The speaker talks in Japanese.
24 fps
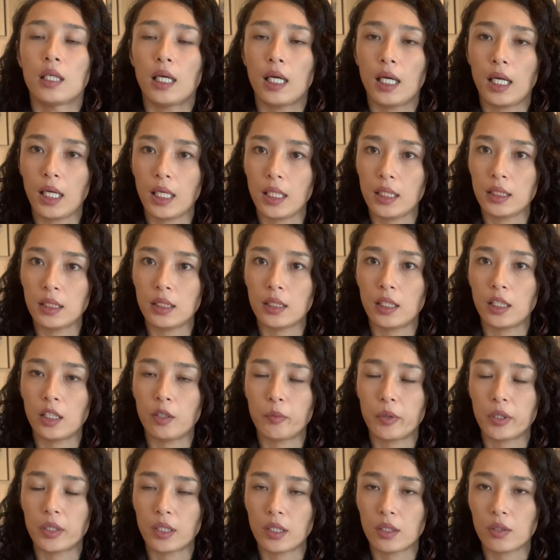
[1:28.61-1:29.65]
ハイになれ
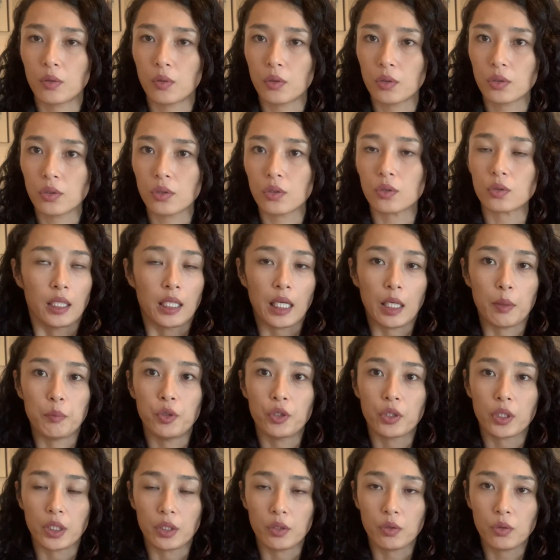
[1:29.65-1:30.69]
ばなるほど髪
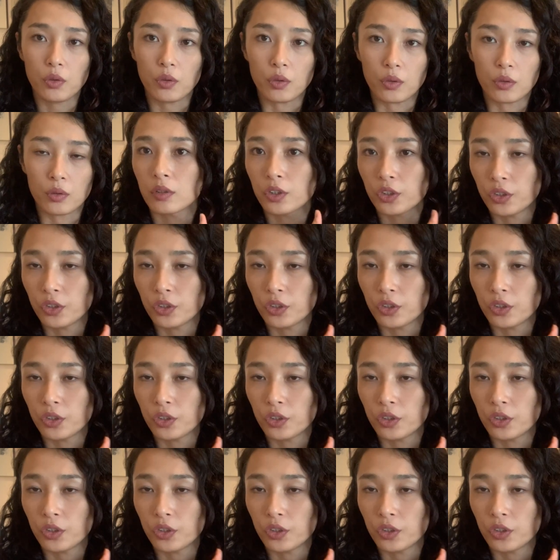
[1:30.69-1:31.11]
の毛の